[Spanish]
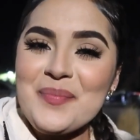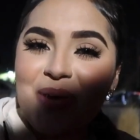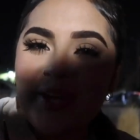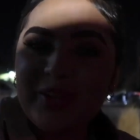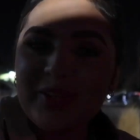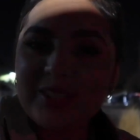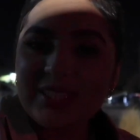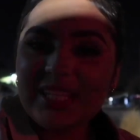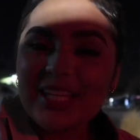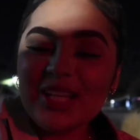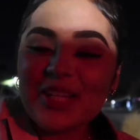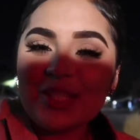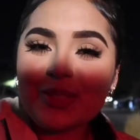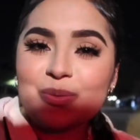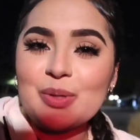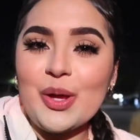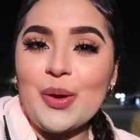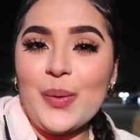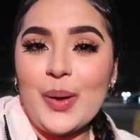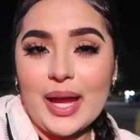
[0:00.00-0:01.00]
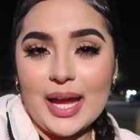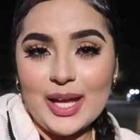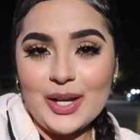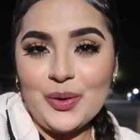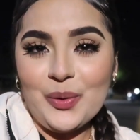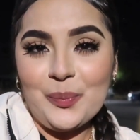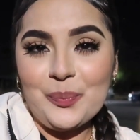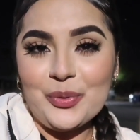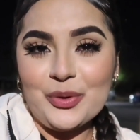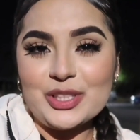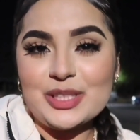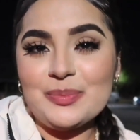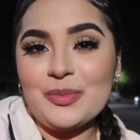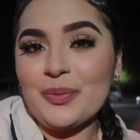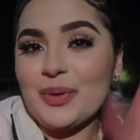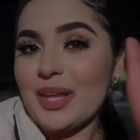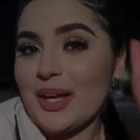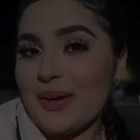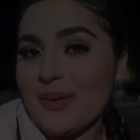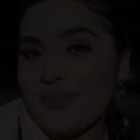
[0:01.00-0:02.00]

Pero sí, los veo en un próximo video.